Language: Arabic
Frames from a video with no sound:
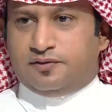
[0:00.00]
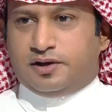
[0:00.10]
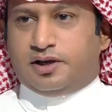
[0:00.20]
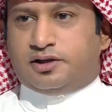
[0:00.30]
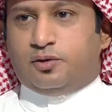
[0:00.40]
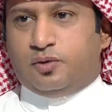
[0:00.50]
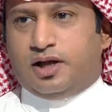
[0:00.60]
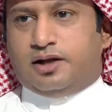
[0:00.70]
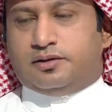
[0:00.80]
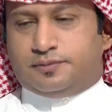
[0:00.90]
هذا التقسيم الولايه
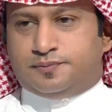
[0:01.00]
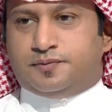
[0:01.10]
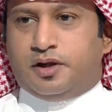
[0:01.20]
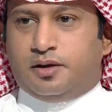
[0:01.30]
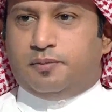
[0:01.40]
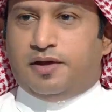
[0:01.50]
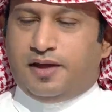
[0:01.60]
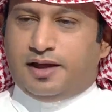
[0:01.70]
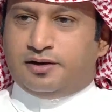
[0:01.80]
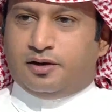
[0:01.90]
العام فكره الولايه ماذا
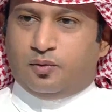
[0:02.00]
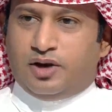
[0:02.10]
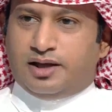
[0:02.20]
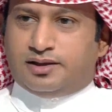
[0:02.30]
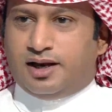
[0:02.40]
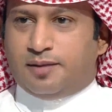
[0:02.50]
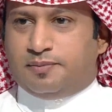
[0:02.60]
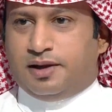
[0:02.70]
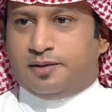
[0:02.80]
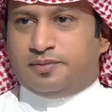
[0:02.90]
عن ولايه الاب
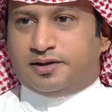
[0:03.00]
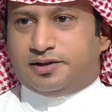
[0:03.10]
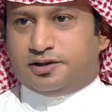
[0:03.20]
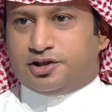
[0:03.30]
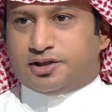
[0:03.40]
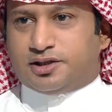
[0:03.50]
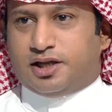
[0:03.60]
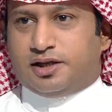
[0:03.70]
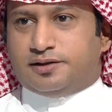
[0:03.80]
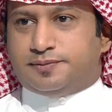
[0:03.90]
على ابنته
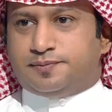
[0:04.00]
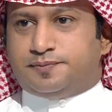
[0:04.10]
ولايه الاب